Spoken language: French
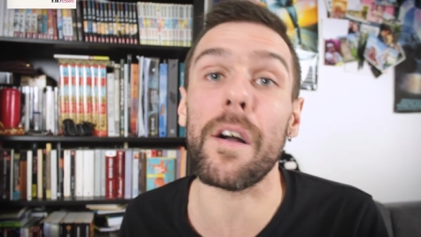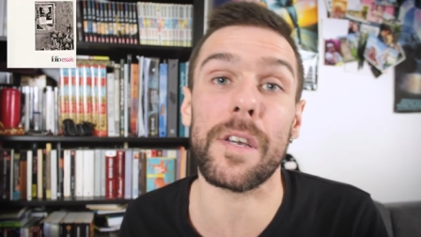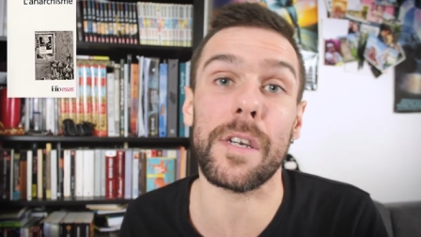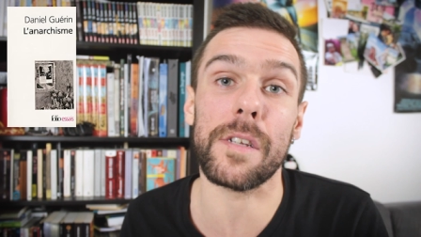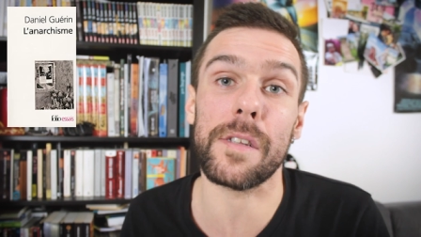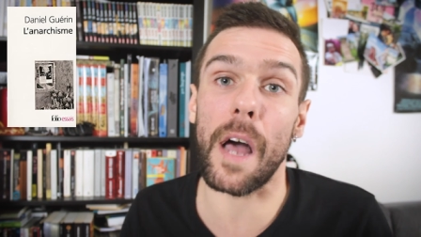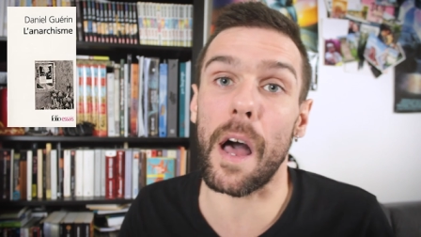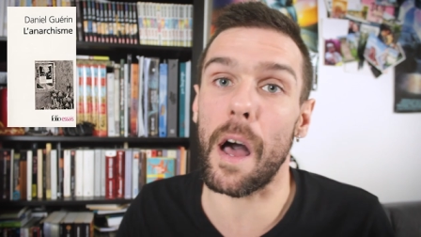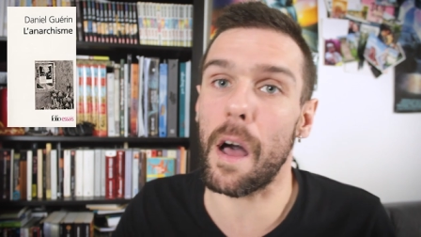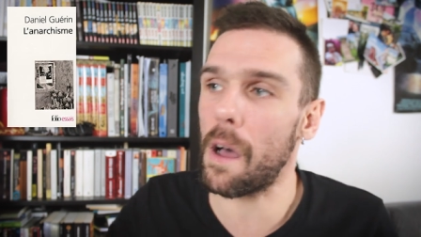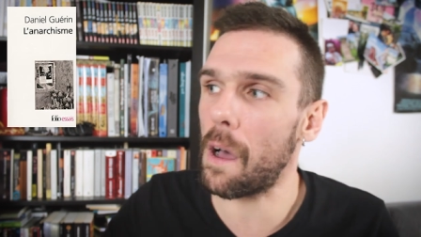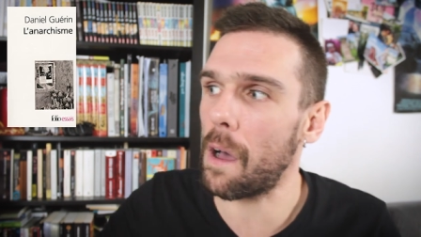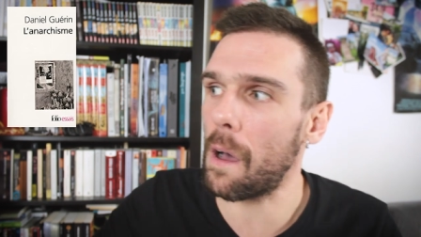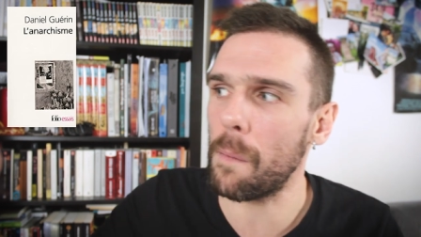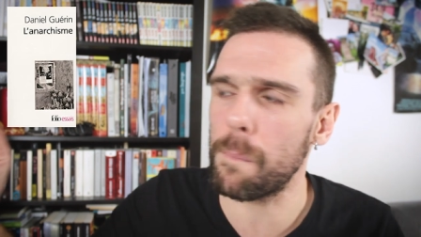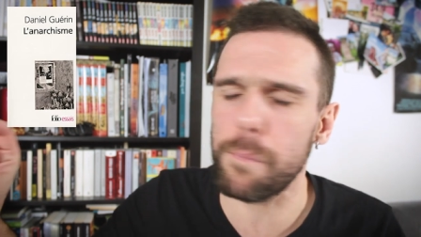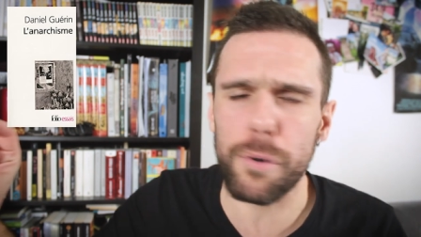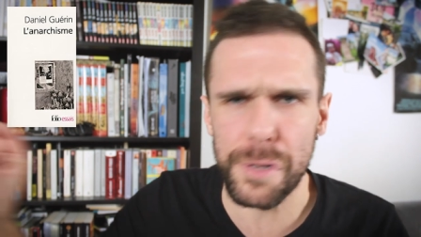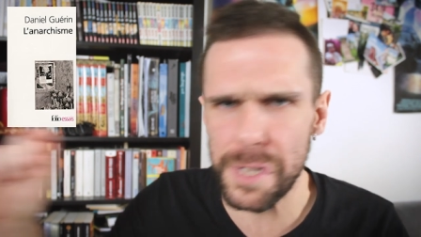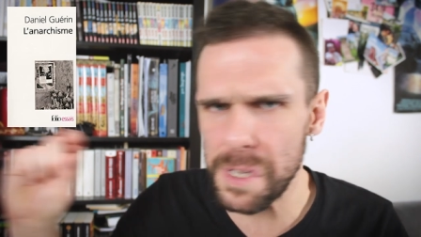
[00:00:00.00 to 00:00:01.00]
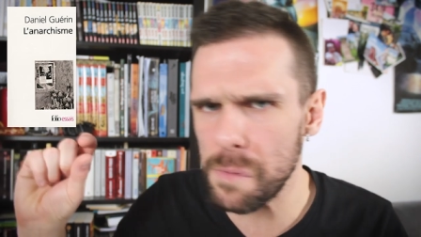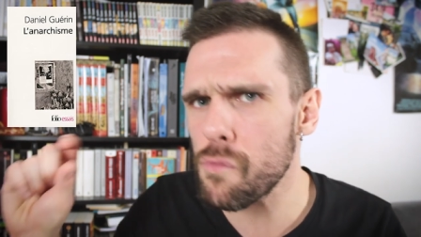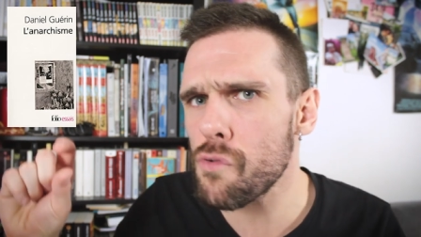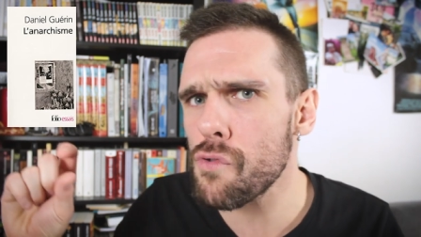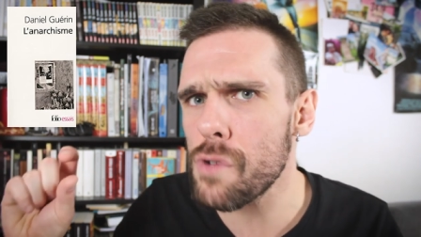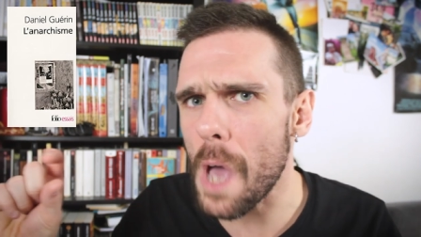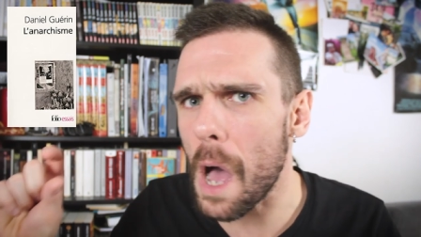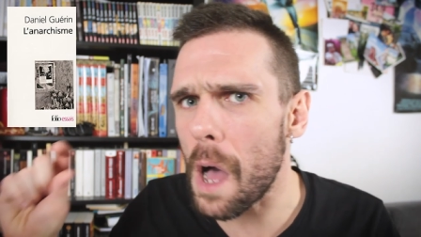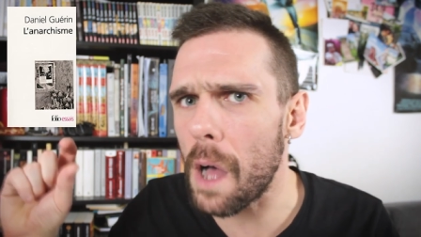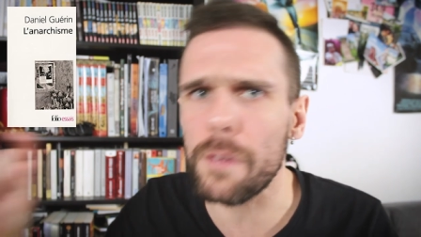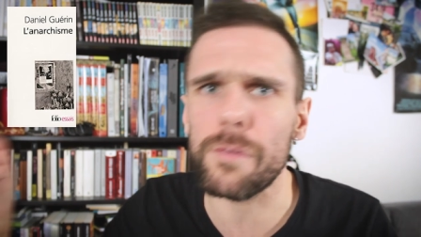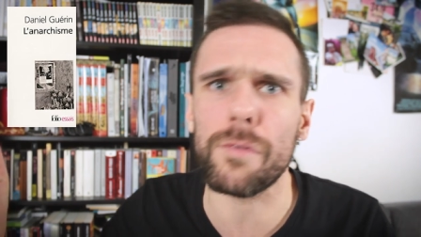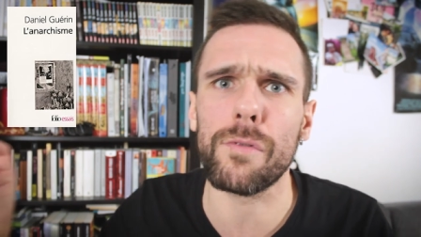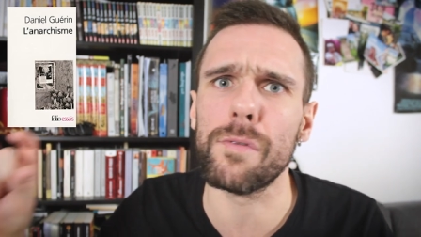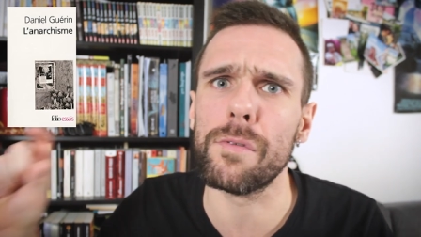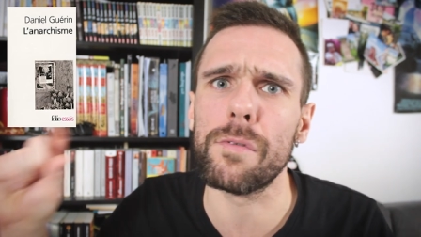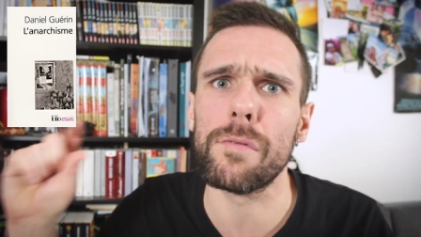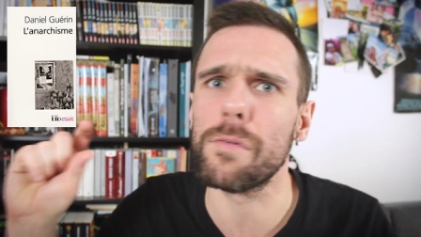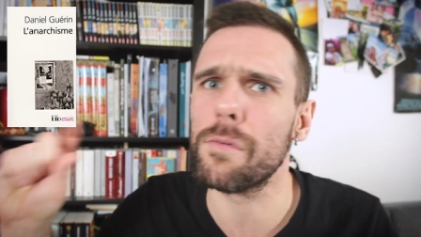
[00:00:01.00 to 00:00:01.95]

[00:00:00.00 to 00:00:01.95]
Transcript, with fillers: qui est un petit bouquin de